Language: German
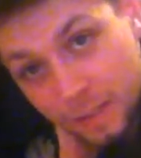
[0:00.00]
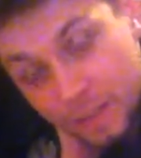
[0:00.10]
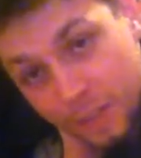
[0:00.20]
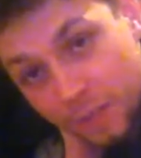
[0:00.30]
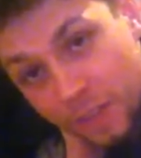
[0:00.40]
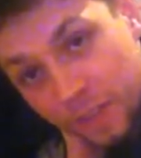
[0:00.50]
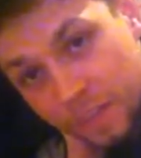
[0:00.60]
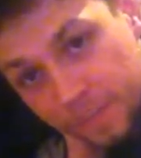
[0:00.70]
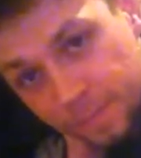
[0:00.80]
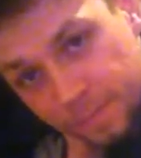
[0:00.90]

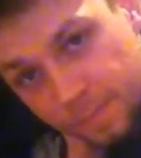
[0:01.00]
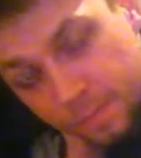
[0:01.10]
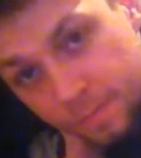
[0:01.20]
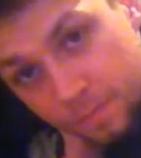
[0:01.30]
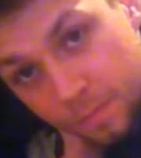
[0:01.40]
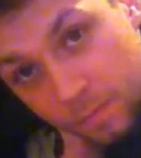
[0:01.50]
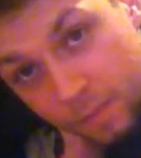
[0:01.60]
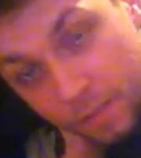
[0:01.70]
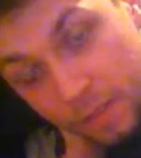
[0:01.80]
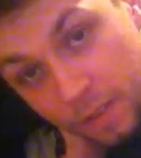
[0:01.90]
Deswegen
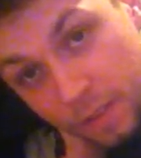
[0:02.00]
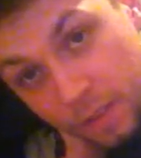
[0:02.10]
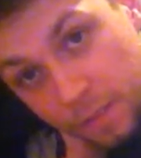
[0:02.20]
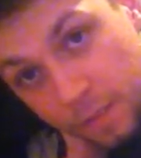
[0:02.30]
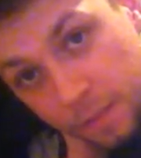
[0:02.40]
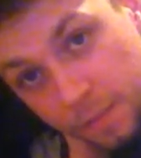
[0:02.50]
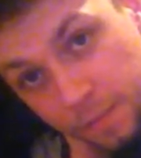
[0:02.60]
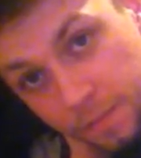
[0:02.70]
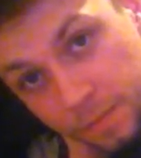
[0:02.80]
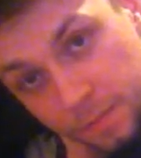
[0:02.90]
äh,
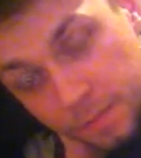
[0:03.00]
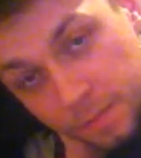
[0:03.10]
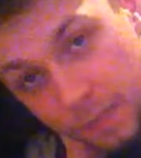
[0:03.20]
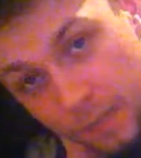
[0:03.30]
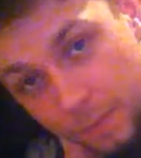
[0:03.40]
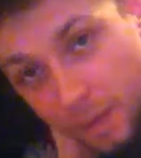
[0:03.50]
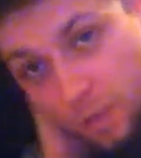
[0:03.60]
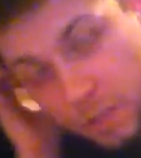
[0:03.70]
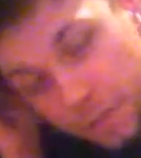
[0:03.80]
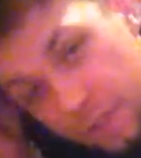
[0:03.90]
ja, braucht es,